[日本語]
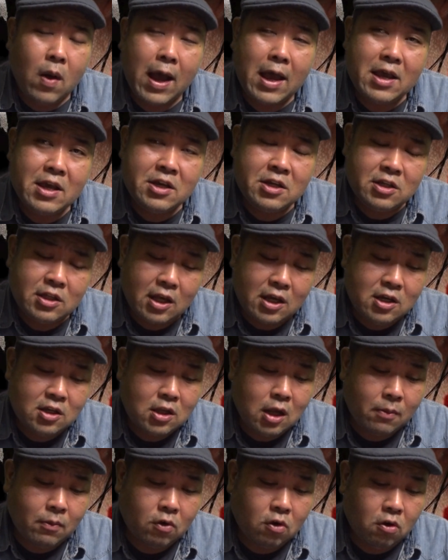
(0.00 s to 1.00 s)
は生きてい
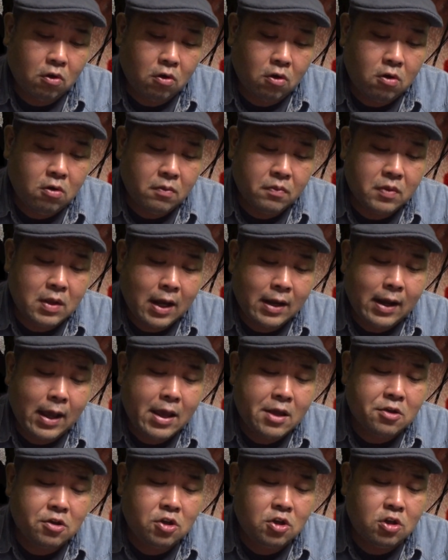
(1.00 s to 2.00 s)
たものの、長
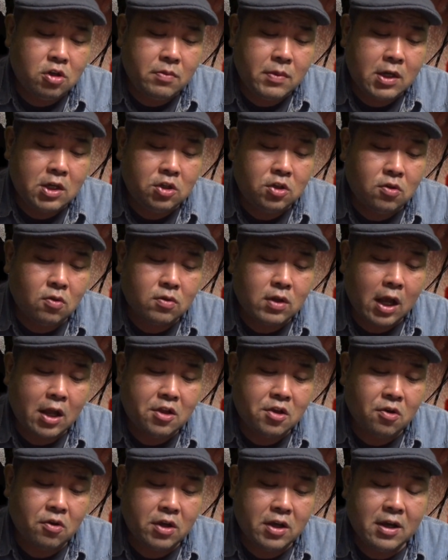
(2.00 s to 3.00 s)
い休眠状態
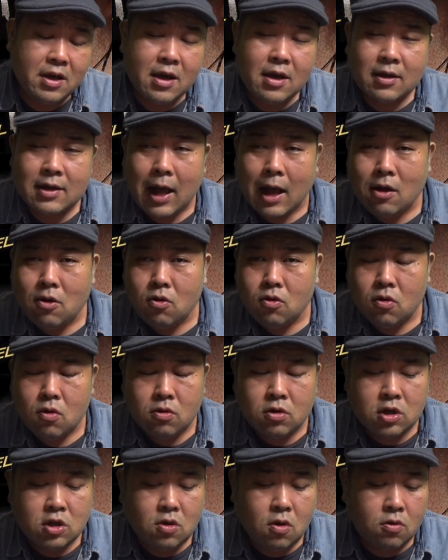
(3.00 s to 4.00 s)
により過去
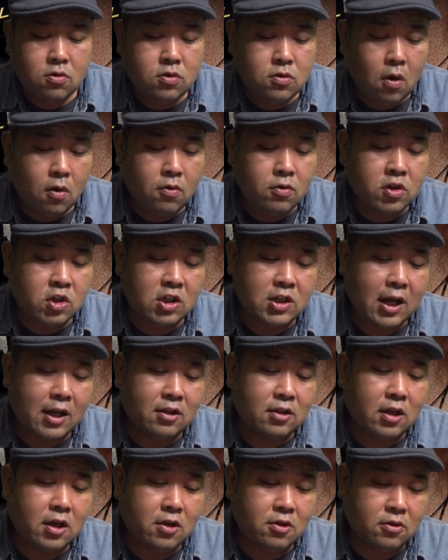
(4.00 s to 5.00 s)
の記憶を失っ
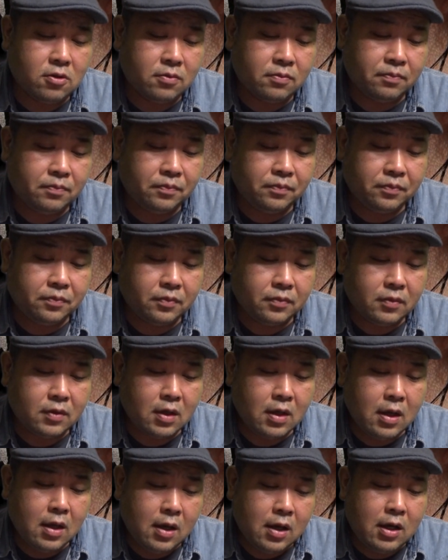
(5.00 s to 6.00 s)
ている。
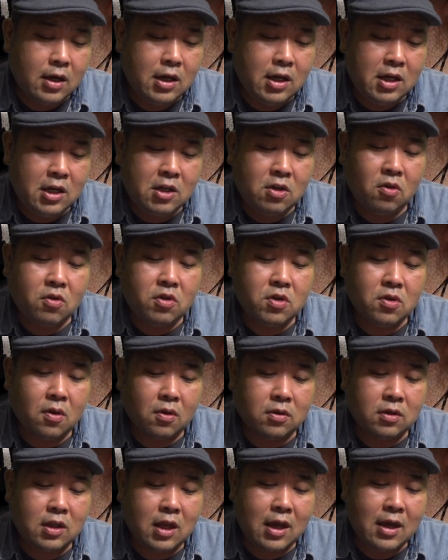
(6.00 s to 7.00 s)
井戸に
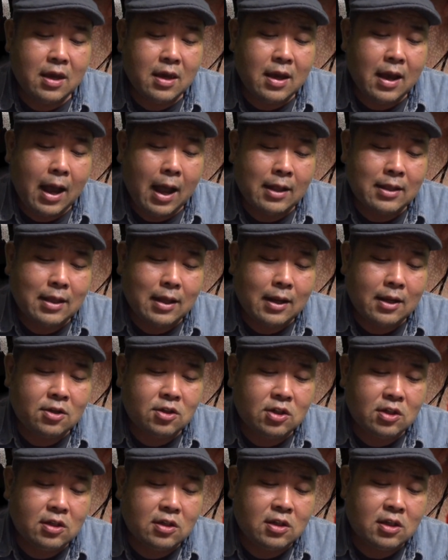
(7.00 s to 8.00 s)
よって新
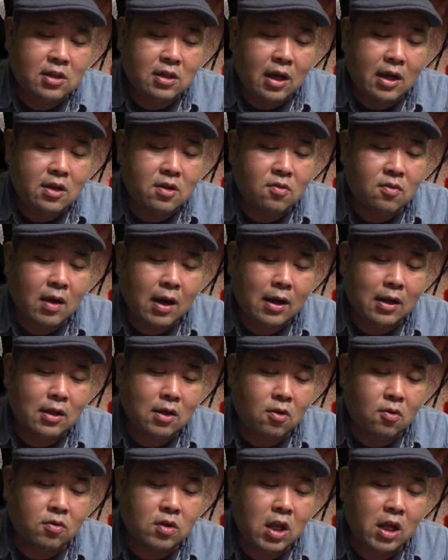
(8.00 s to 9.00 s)
しい機械の
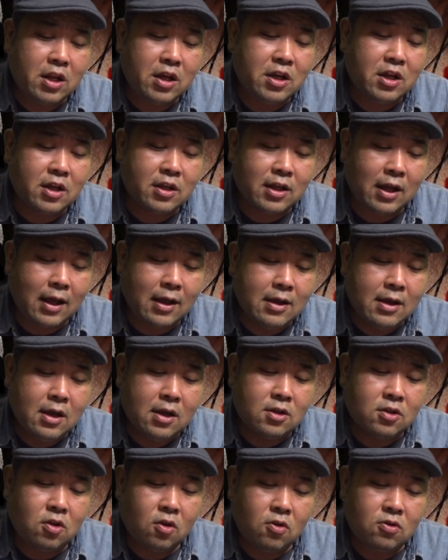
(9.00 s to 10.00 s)
体を手に入れた
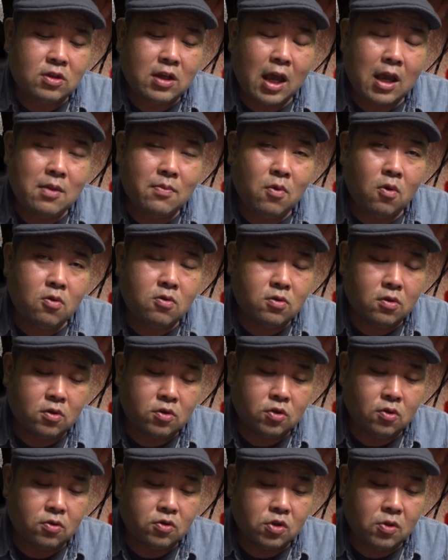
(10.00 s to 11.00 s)
そのサイボーグの
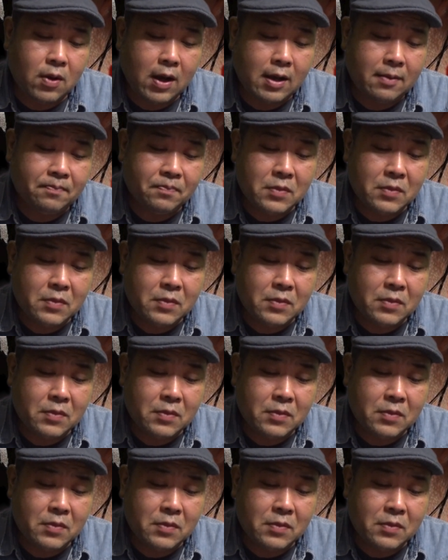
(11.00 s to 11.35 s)
少女は、